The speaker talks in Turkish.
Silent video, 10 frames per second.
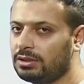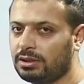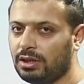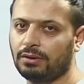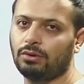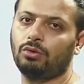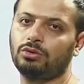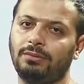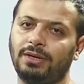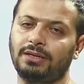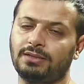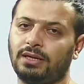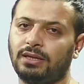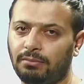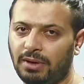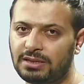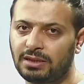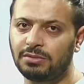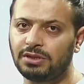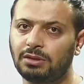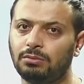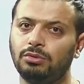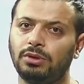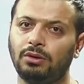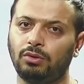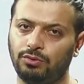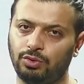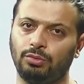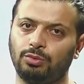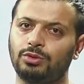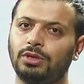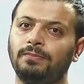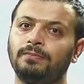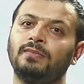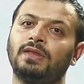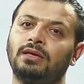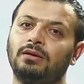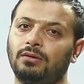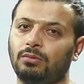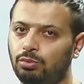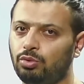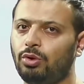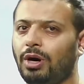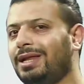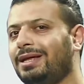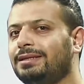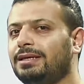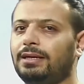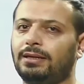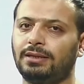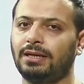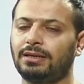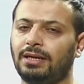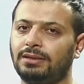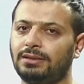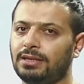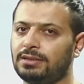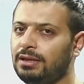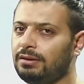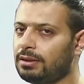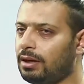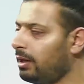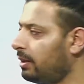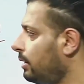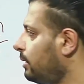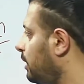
eşit. Evet o zaman da zaten bahsetmiştik bundan o videomuzda. Bunu alanda tekrar edeceğiz diye evet alanda